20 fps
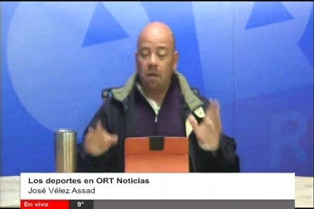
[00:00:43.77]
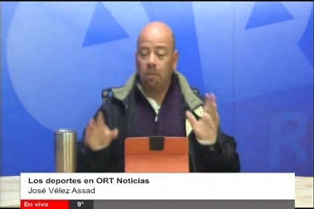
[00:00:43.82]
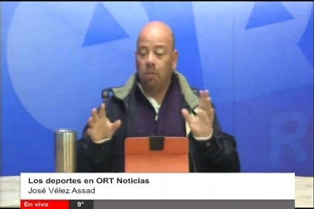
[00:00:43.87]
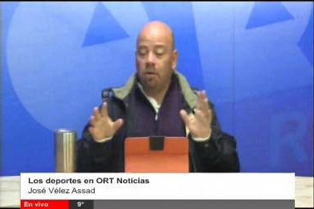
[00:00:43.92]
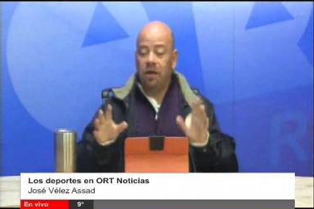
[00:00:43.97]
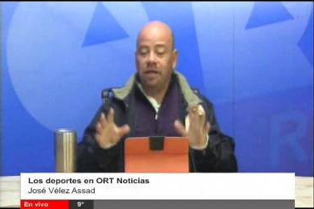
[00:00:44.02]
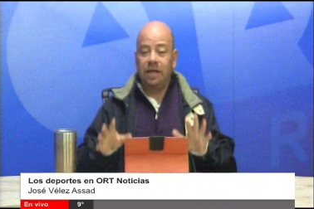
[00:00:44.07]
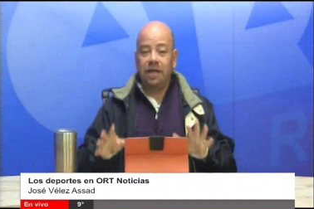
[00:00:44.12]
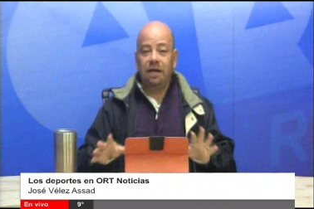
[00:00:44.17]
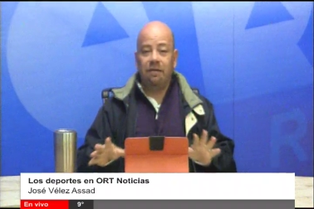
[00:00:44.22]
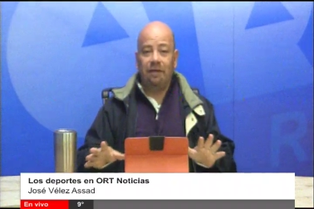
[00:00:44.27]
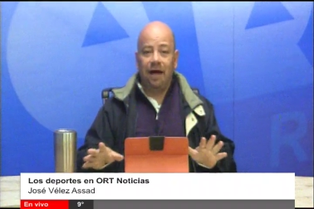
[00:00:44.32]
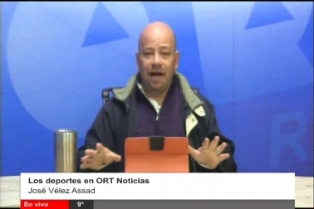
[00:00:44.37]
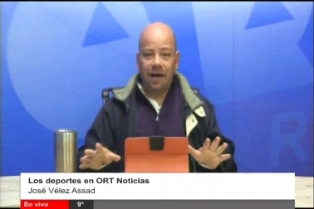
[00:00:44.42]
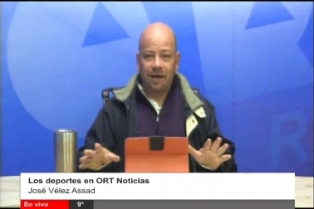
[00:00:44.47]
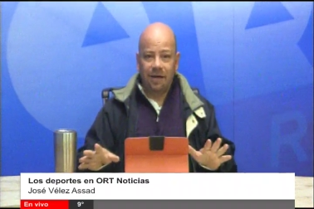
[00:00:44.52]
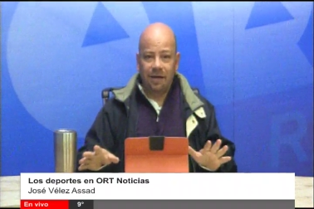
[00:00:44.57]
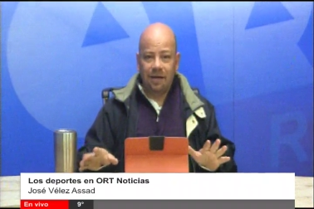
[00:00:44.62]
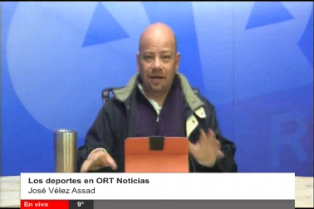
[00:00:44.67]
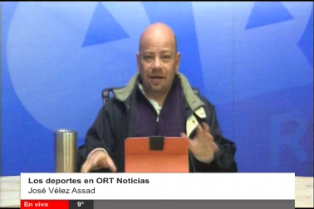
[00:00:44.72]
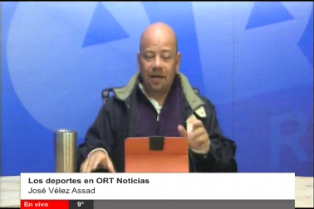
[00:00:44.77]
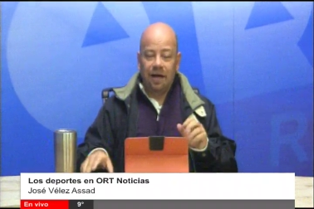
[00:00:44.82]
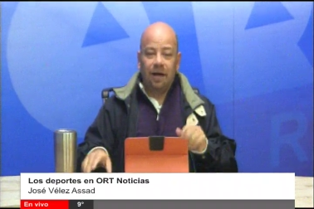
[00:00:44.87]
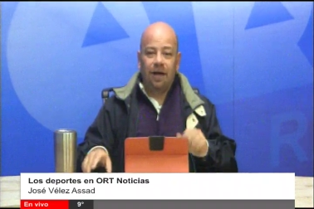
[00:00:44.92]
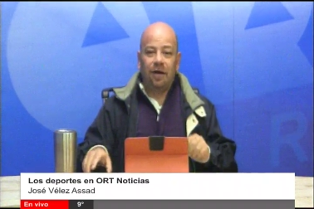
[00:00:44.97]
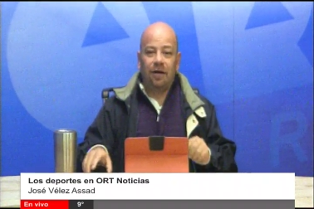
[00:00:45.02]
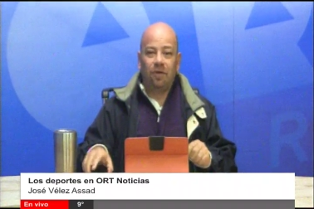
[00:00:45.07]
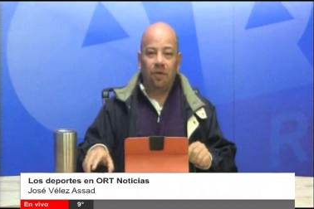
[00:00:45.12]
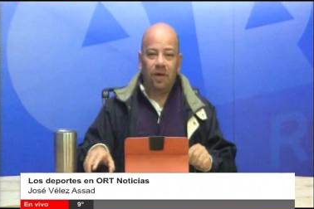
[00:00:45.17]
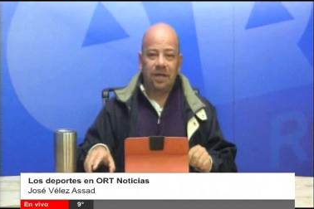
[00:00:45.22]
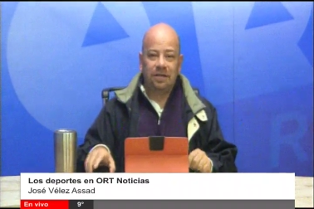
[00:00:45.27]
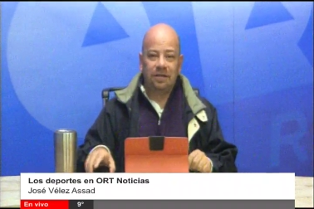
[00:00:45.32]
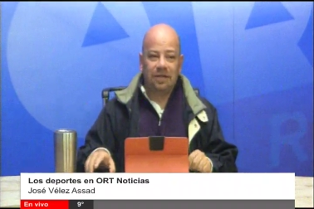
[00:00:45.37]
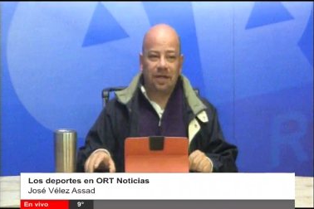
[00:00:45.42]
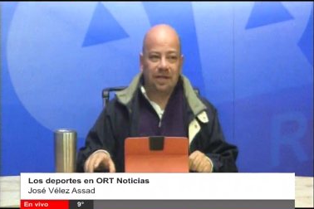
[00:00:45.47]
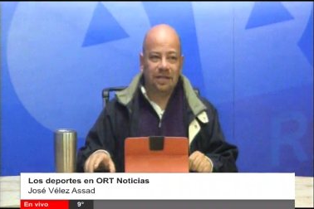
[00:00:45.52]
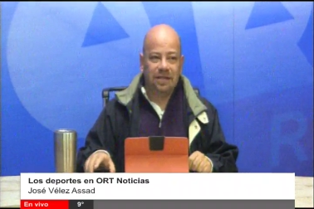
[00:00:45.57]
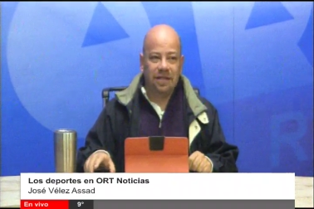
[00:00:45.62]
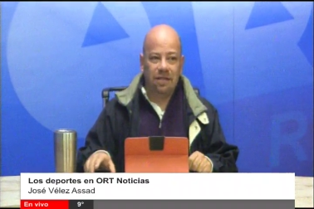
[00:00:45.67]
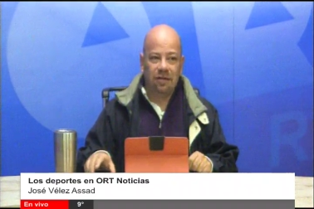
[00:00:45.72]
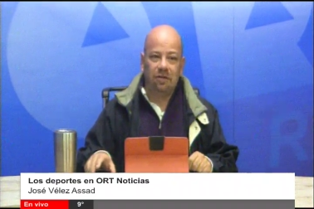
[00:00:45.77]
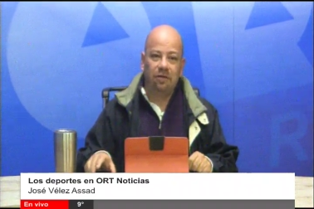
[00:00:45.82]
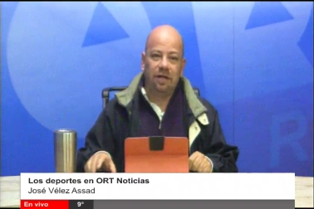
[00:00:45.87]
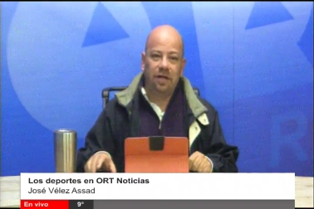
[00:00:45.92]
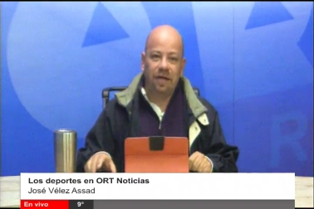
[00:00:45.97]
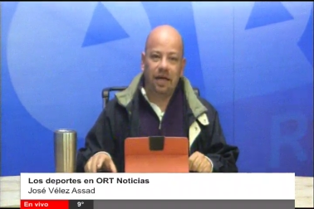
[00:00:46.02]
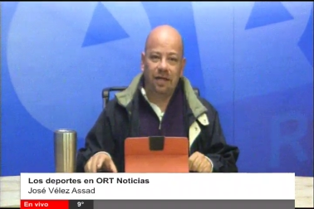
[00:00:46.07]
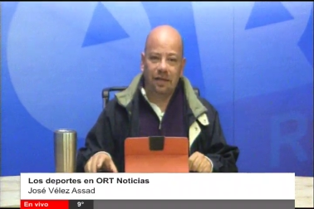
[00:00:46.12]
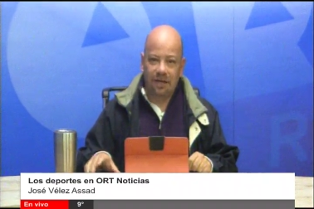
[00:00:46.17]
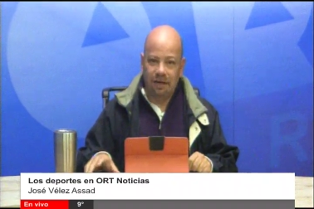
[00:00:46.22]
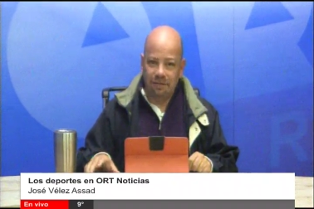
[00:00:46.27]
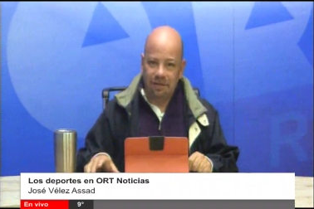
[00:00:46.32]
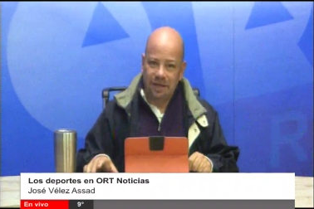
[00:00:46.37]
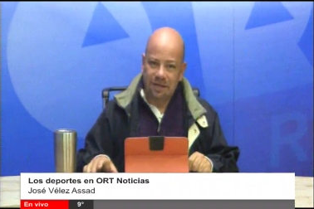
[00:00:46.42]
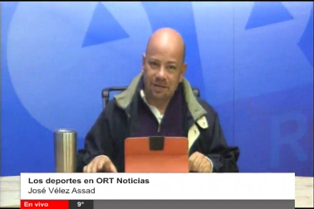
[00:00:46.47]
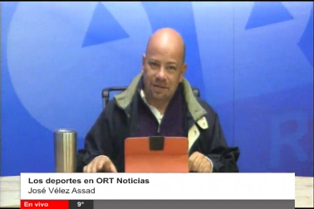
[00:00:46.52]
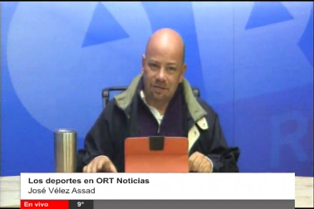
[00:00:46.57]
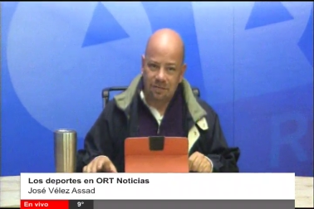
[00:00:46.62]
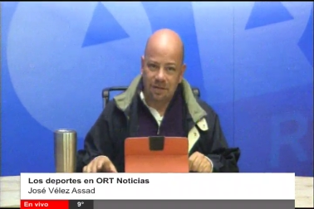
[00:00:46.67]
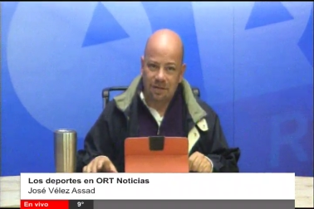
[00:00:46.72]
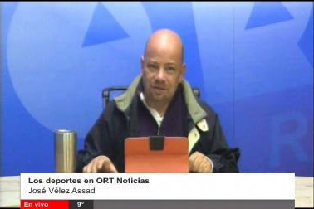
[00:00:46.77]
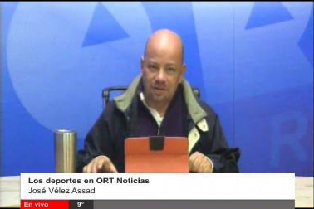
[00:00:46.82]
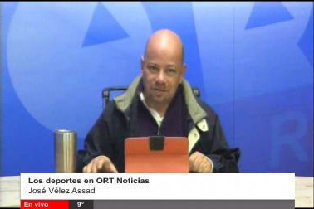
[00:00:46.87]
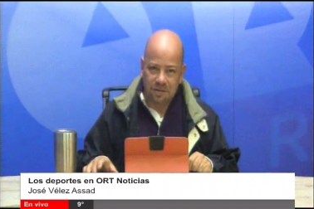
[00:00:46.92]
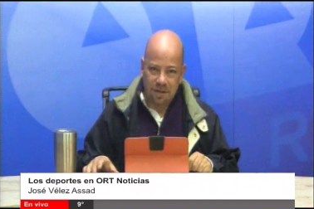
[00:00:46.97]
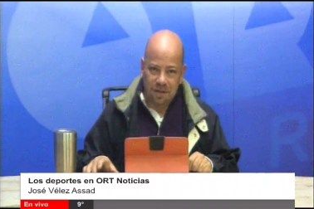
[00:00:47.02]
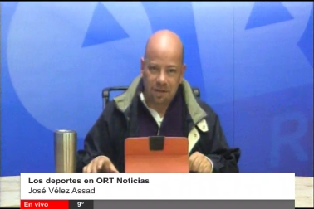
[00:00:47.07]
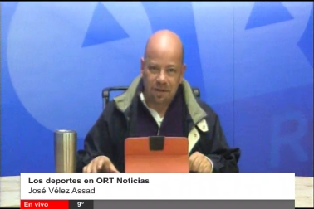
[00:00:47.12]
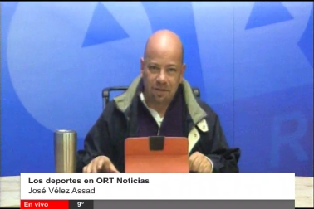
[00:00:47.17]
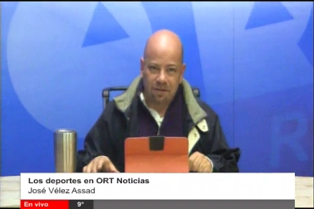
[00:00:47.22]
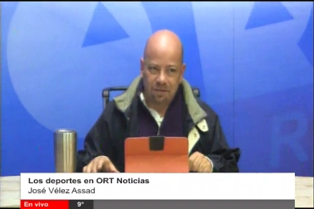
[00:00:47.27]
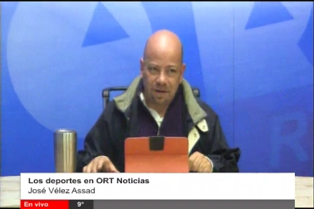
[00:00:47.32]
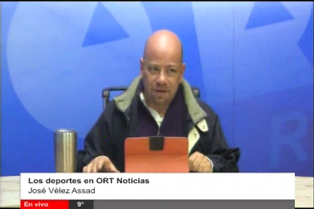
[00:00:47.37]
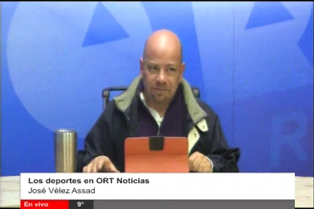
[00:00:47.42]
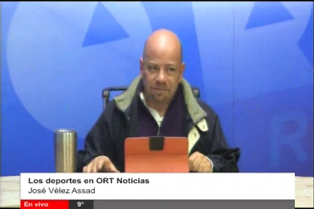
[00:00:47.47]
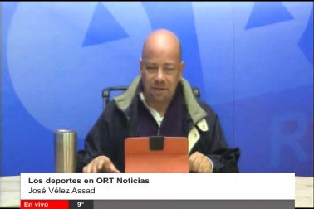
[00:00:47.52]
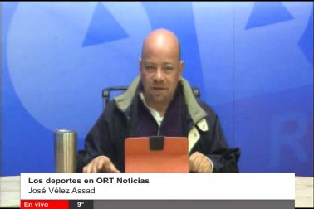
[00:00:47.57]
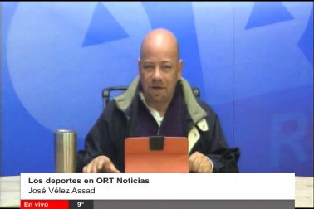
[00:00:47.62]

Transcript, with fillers: puede llevar en eh, nuestra sintonía a través de nuestro sitio web